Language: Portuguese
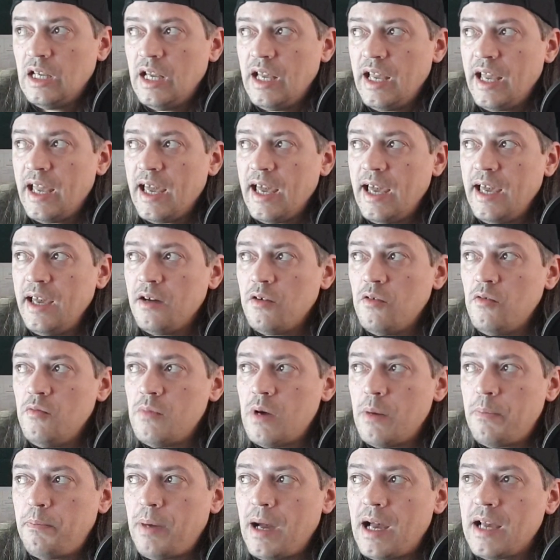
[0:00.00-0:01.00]
É
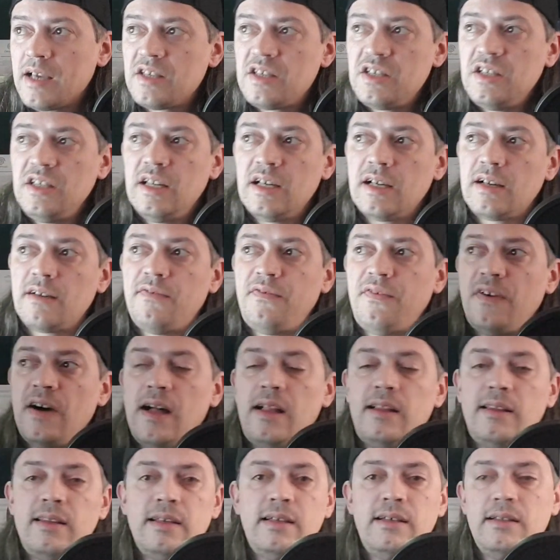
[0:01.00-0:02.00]
uma página que
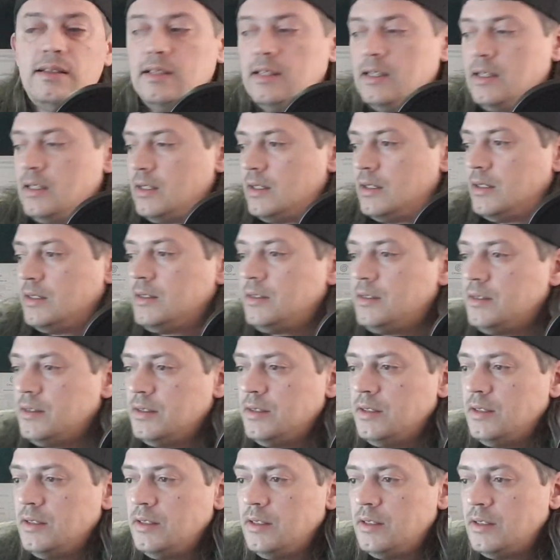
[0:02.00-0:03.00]
fala
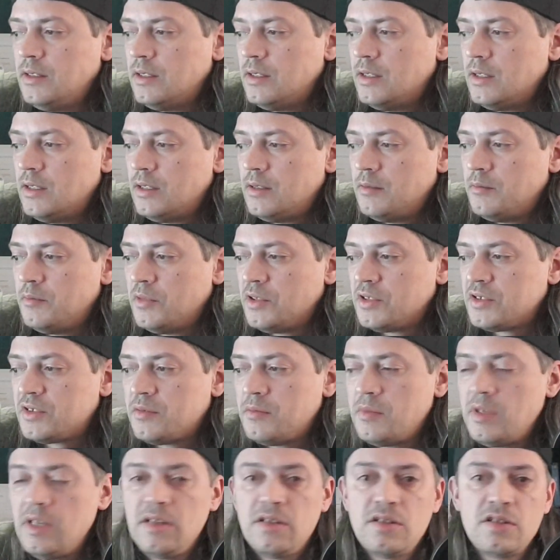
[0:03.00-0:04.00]
de, meus
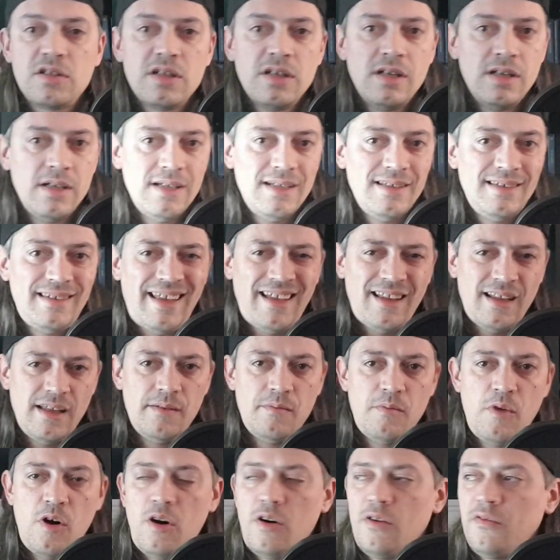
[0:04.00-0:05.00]
amigos,
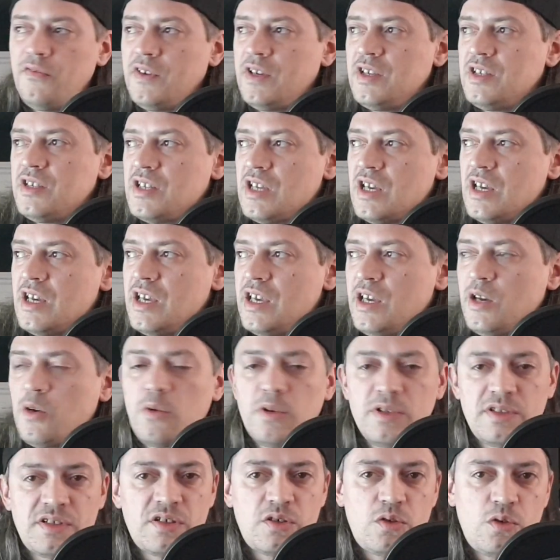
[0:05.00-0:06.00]
telemóveis e
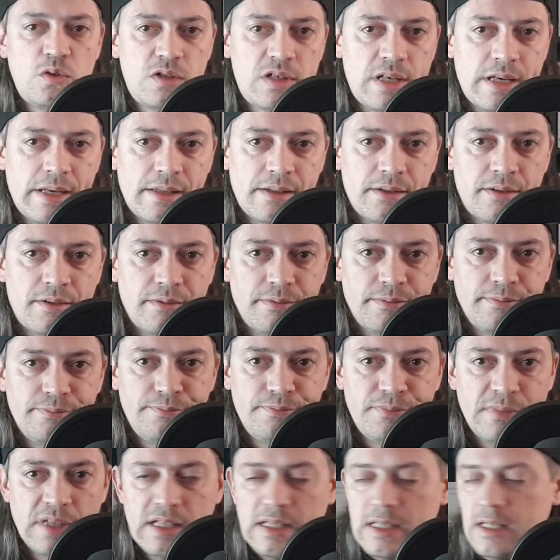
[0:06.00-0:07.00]
coisas do género.
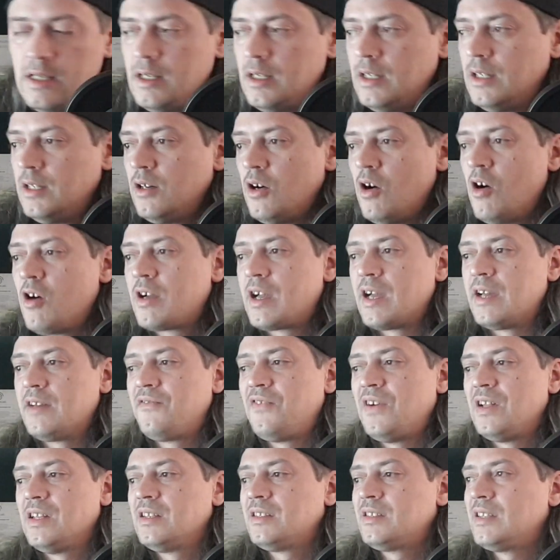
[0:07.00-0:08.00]
Ok,
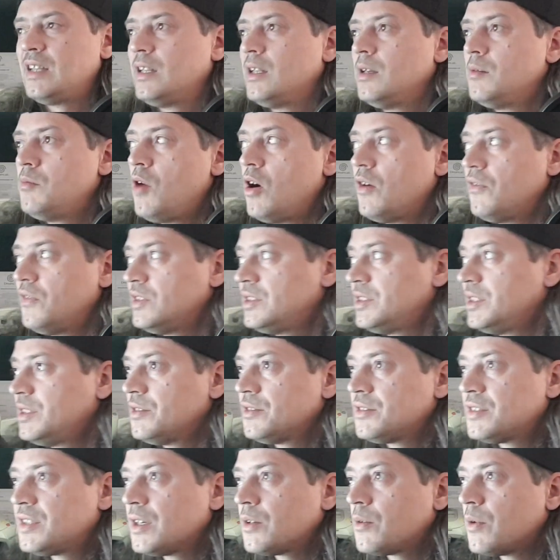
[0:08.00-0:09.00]
fala telemóveis e não
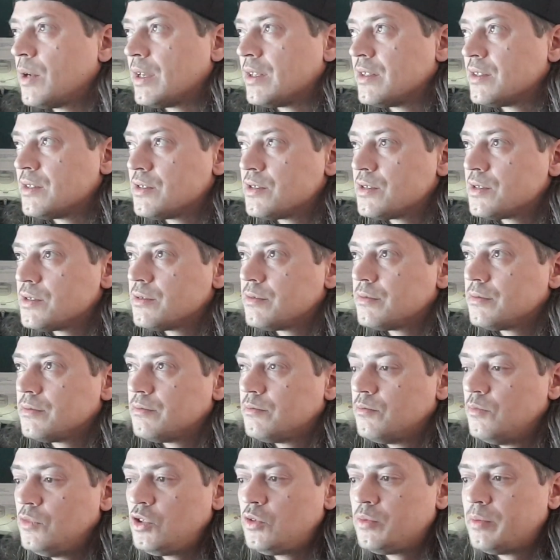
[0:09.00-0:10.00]
sei quantos.
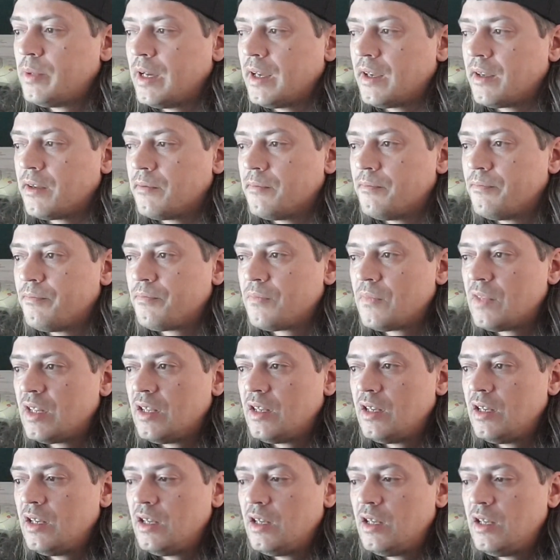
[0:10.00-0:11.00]
Muito bem.
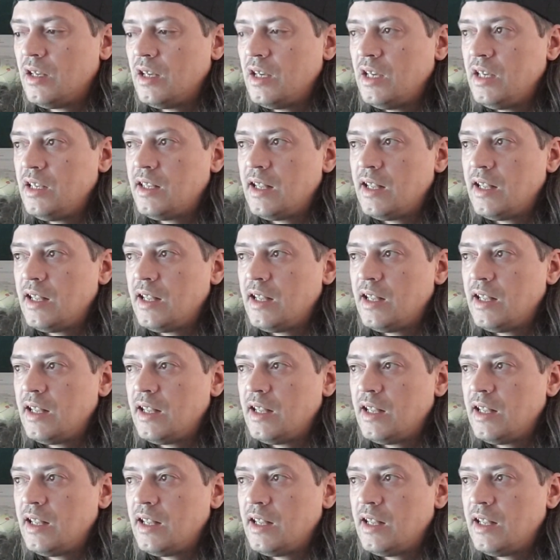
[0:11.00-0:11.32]
E